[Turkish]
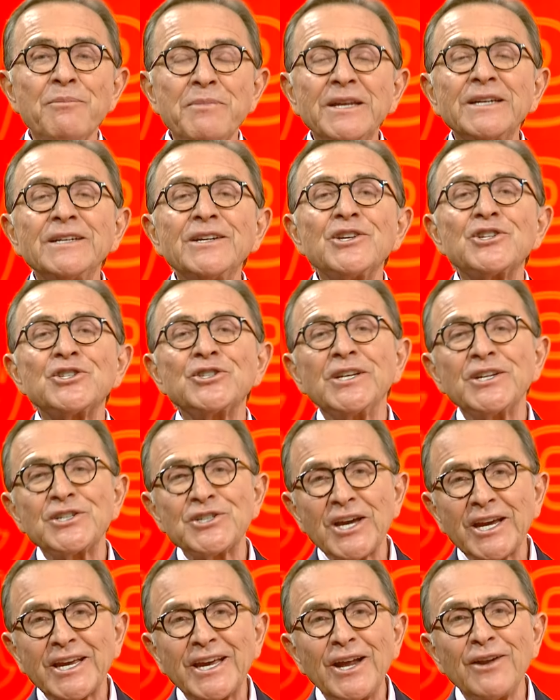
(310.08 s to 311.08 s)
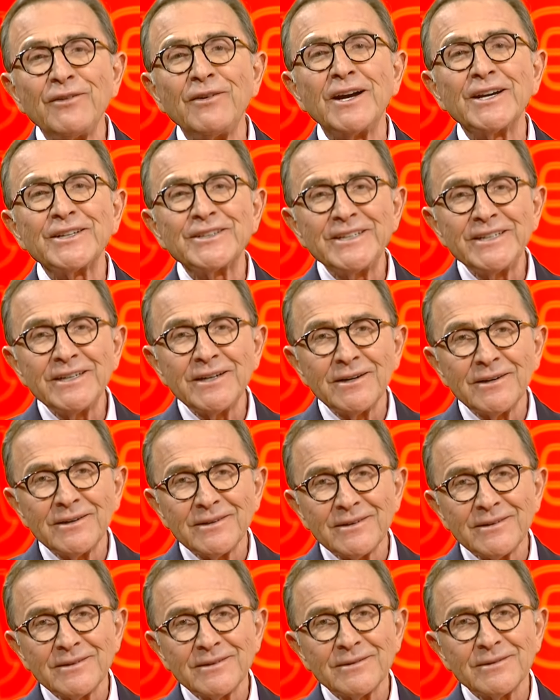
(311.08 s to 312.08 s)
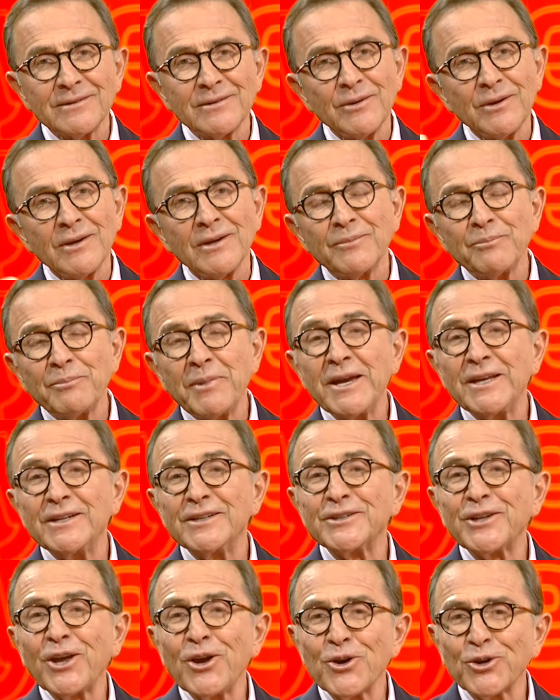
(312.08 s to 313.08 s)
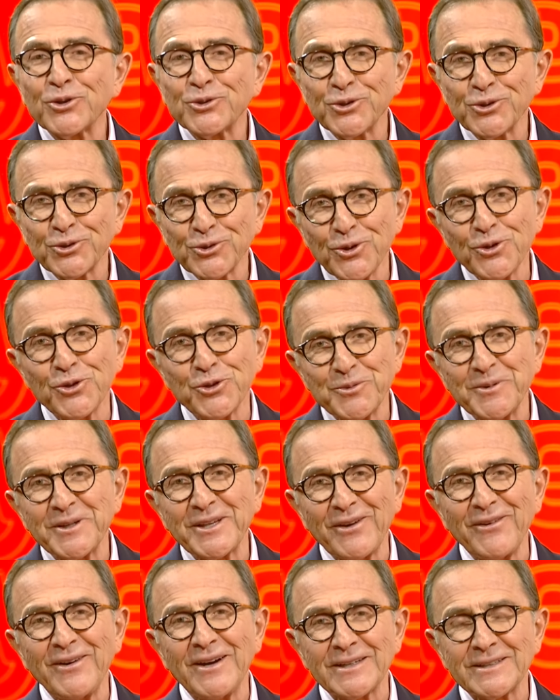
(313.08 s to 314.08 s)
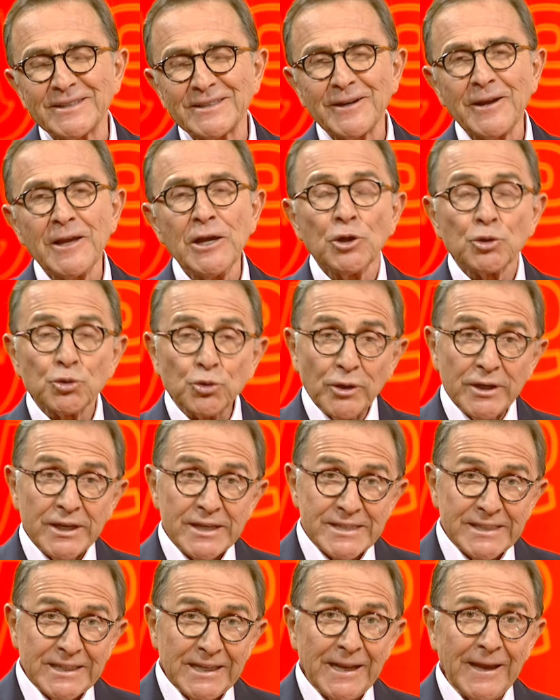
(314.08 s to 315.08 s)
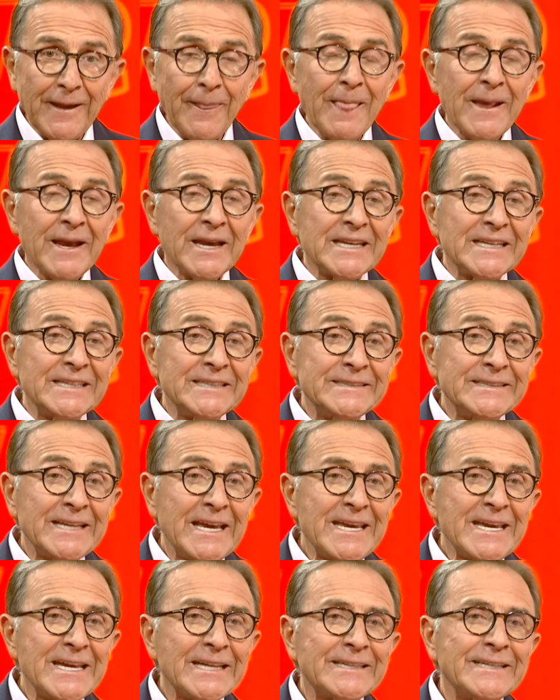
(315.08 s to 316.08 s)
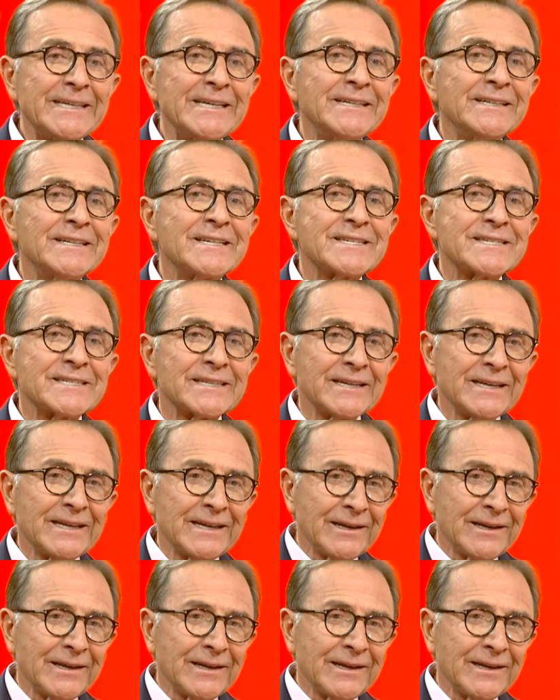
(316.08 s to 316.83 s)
birinin içinde şeker vardır, peynirde yoktur, dondurmada vardır. Dolayısıyla ne yediğiniz,